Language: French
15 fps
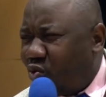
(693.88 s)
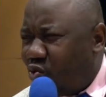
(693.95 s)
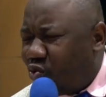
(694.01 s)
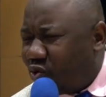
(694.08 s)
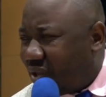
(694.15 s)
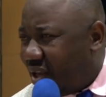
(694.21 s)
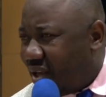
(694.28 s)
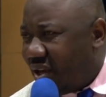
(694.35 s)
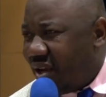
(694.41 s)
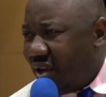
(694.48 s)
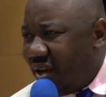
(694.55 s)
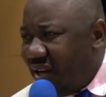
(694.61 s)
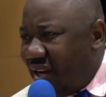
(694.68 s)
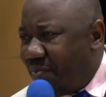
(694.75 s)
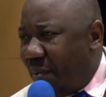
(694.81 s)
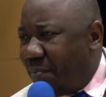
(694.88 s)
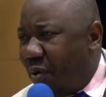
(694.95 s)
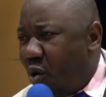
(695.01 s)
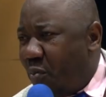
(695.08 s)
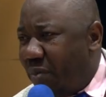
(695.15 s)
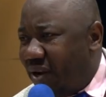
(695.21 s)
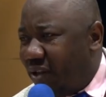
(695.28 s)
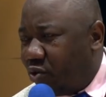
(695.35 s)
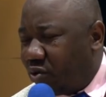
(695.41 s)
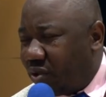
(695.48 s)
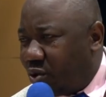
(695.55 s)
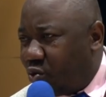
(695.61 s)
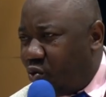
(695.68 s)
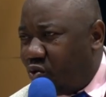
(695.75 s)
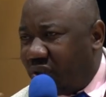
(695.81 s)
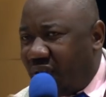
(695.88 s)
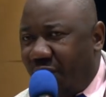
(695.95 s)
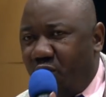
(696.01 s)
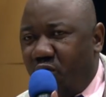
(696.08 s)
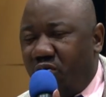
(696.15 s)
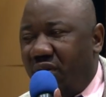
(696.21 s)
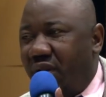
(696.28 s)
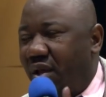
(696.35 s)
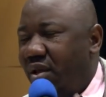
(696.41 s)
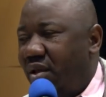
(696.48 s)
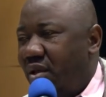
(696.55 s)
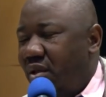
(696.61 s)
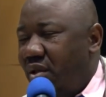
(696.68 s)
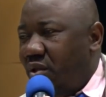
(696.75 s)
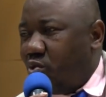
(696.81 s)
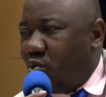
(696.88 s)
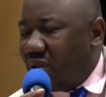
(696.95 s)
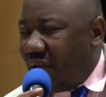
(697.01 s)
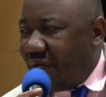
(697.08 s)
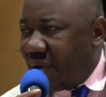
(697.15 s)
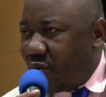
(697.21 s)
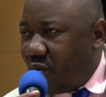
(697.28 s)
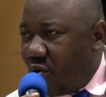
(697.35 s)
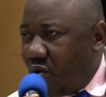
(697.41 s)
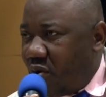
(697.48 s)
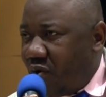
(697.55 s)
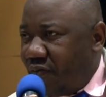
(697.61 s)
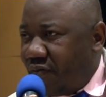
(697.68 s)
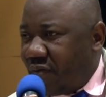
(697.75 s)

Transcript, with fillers: tous ces, les papas, les autres, tous ces mondes-là, tu étais avec eux,